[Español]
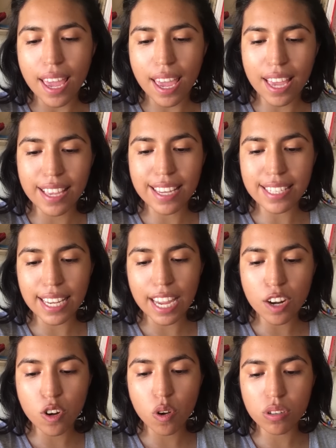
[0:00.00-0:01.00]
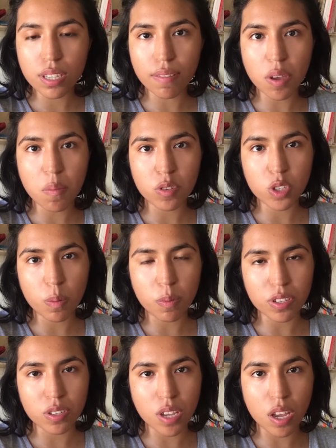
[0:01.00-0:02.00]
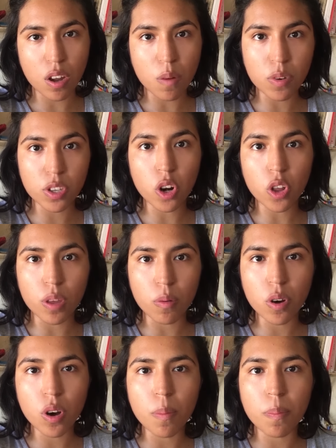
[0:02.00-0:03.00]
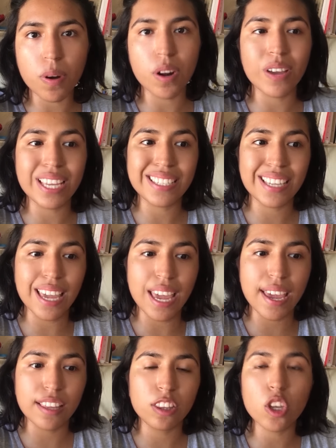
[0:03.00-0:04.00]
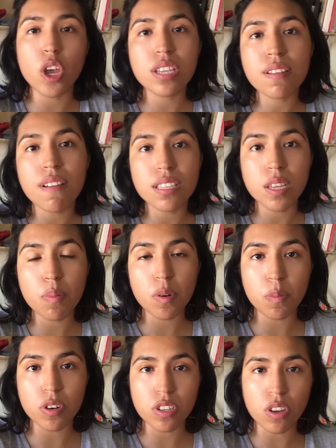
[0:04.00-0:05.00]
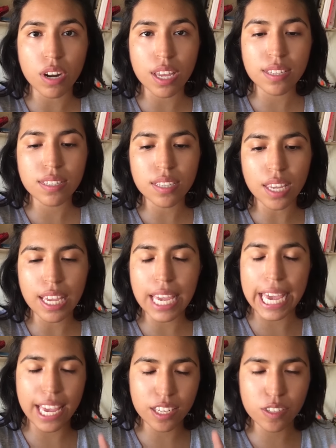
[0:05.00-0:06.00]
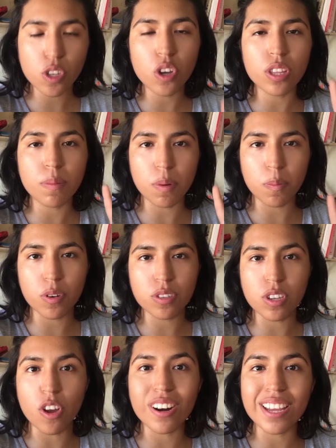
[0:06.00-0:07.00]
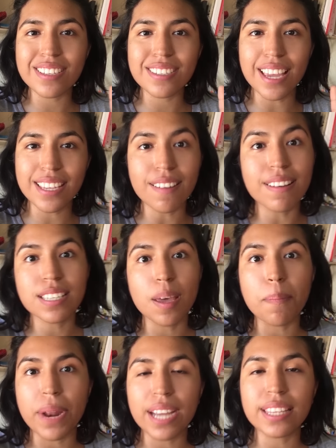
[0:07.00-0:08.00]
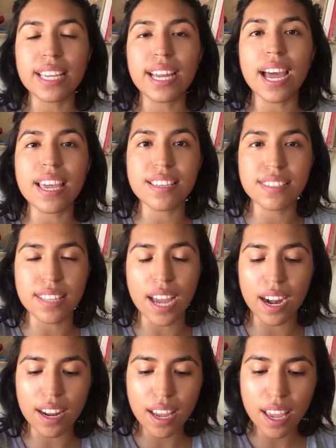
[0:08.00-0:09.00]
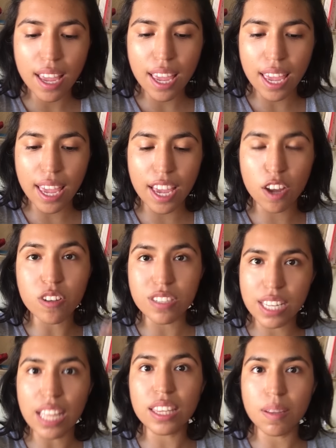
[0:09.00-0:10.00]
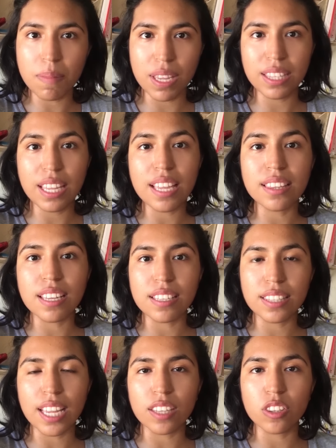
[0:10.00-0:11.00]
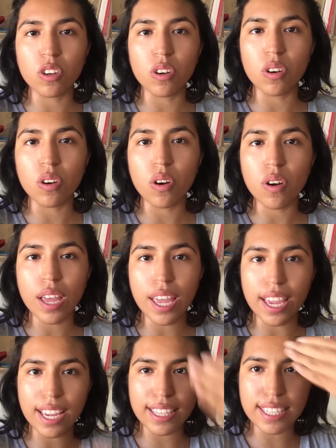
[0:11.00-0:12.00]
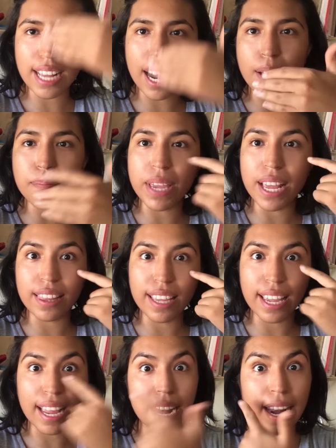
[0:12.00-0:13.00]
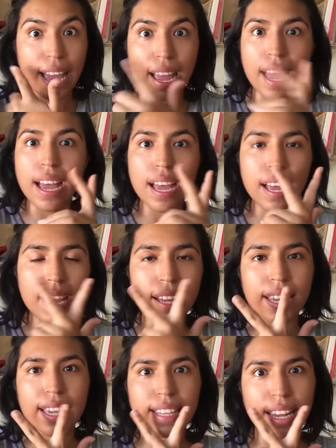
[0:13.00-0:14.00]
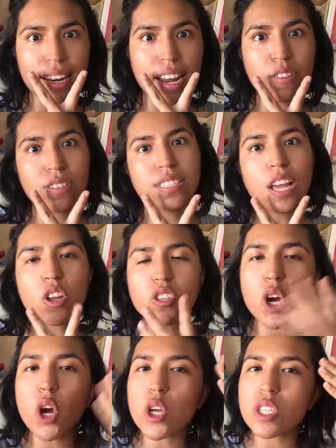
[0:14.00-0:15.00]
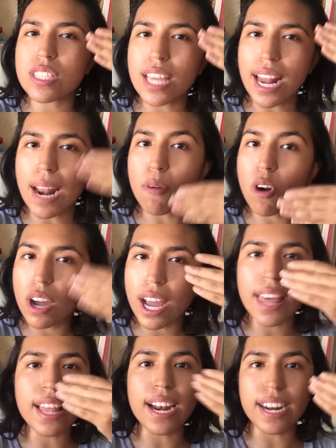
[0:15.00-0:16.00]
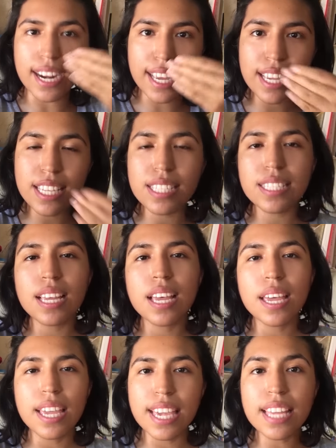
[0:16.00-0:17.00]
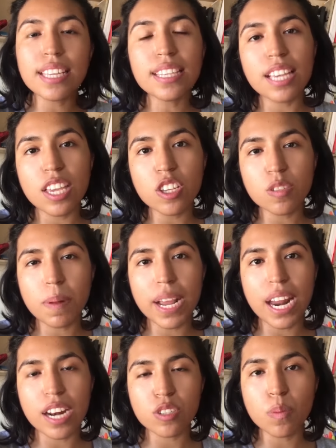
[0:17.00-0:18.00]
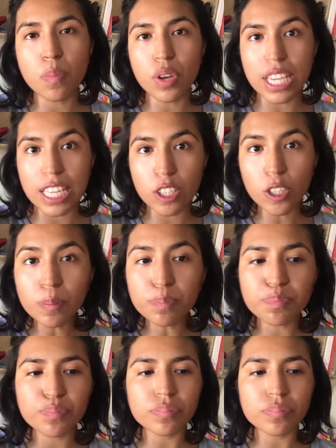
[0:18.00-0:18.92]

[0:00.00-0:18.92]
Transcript: Eh, ya sé que no se vio mucho el proceso de cómo yo lo dibujo, pero es que todo eso a base de proporciones y eso de proporciones es a base de práctica y estar eh, constantemente intentando eh, que te salgan bien, de que la qué tan lejos están los ojos de la boca, de la nariz. Y ya intenté yo explicarles un poquito.